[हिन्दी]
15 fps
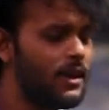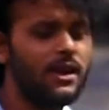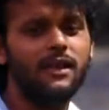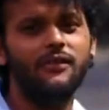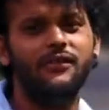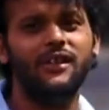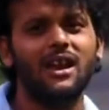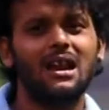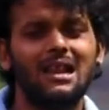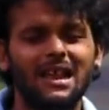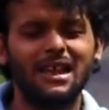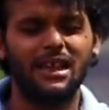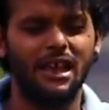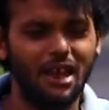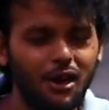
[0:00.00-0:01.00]
भी दे आर
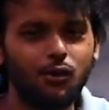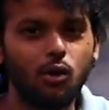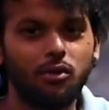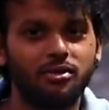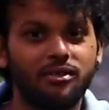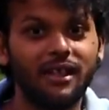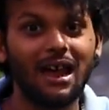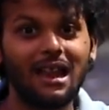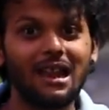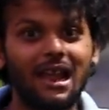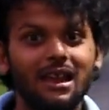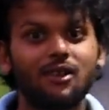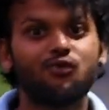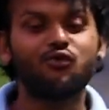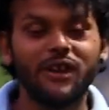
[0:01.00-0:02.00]
लाइक हीरोज दे आर
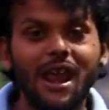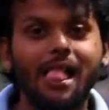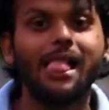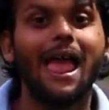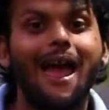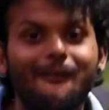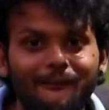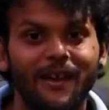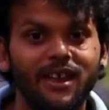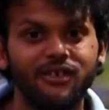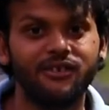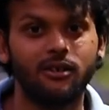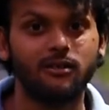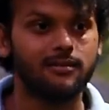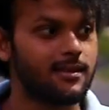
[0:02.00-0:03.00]
लाइक रियल
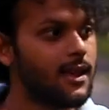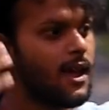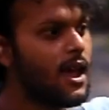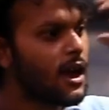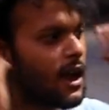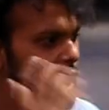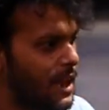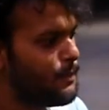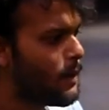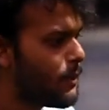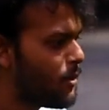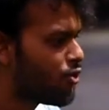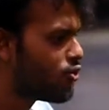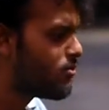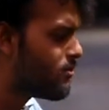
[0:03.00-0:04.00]
एवेंजर्स कहीं पे
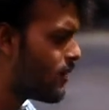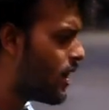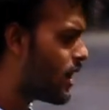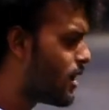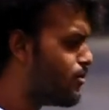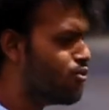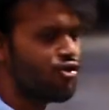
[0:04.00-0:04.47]
भी तुम अगर